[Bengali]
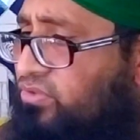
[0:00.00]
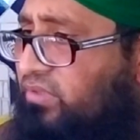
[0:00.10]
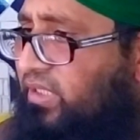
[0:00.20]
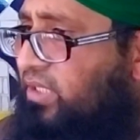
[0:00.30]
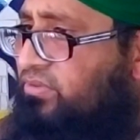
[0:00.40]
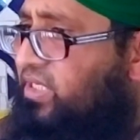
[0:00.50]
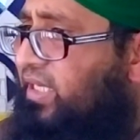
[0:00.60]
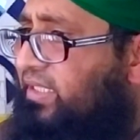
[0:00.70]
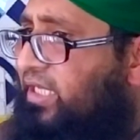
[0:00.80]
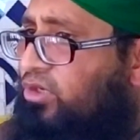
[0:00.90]
ফরজ যদি কেউ
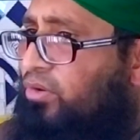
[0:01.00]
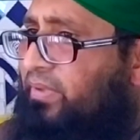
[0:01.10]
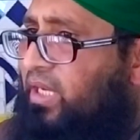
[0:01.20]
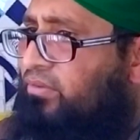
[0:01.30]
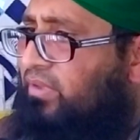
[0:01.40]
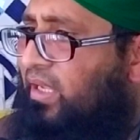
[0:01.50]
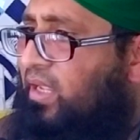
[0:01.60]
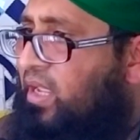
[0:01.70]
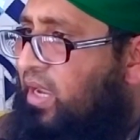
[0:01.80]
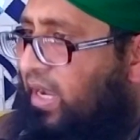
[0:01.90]
ছেড়ে দেয় কবিরা
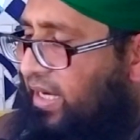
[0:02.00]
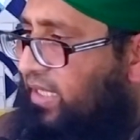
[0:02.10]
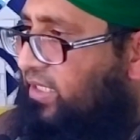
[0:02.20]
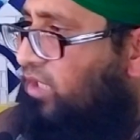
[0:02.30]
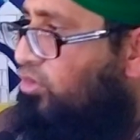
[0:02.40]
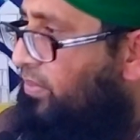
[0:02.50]
গুণা আর একটা